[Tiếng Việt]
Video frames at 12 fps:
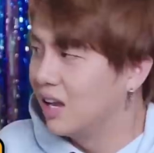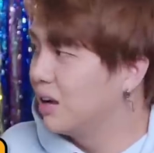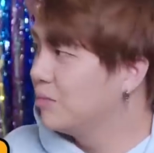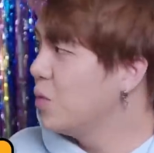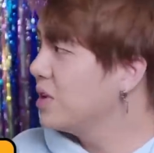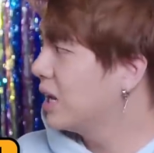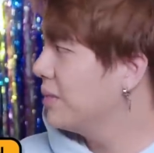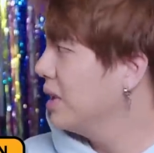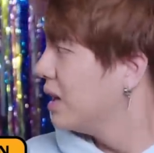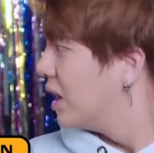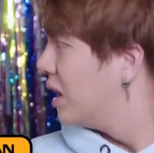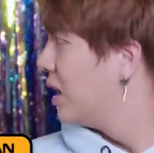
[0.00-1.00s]
à, Bốn chữ lắm
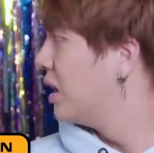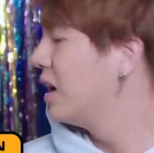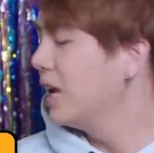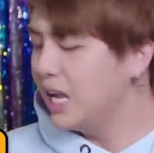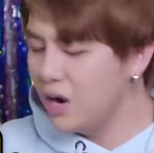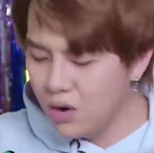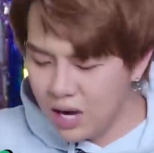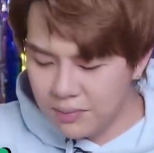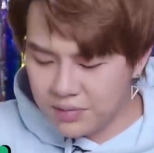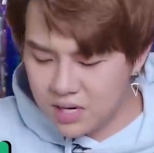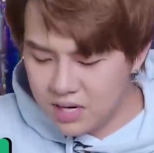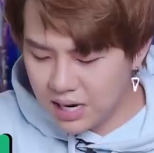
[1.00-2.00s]
Yêu
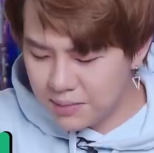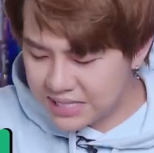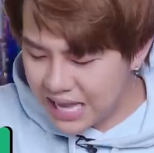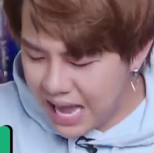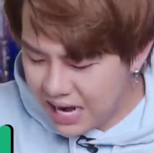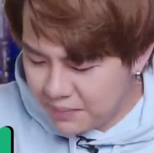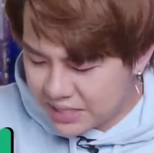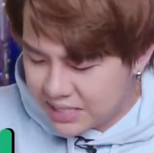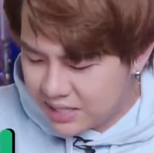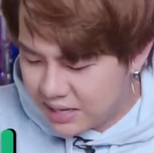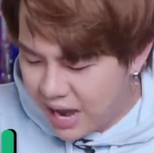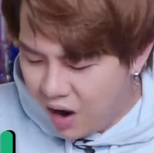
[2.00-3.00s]
lắm, thương lắm, mà xa lắm,
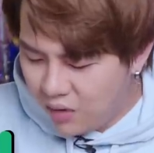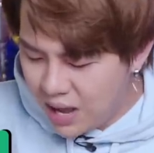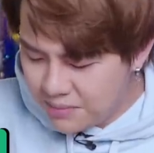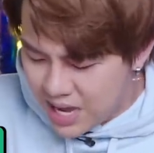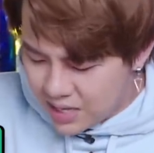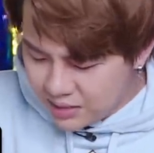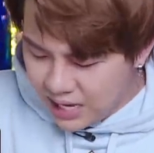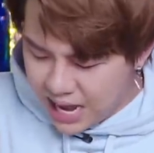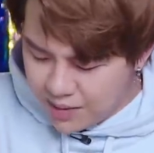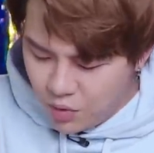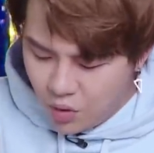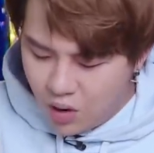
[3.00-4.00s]
mà đau lắm
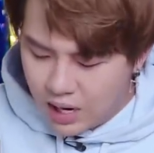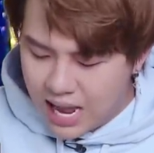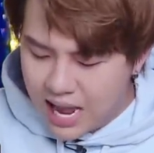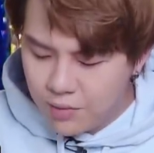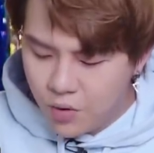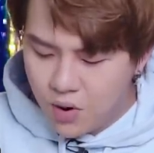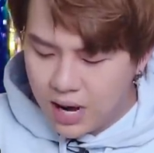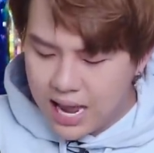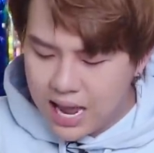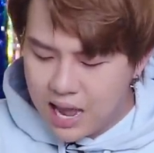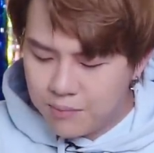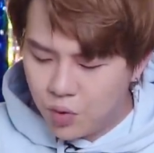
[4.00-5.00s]
Ai buồn, ai buồn,
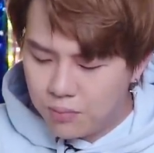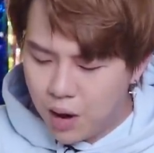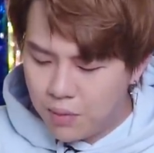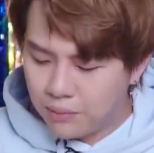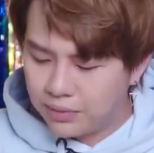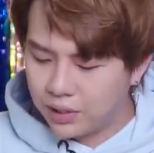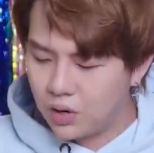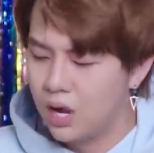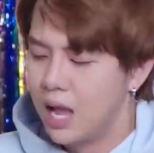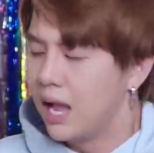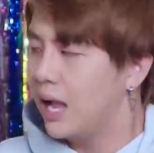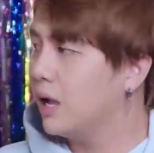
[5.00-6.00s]
em buồn bông hồng tango
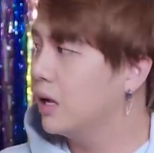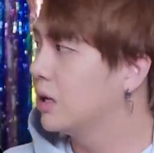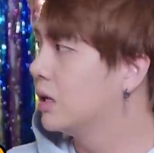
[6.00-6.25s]
à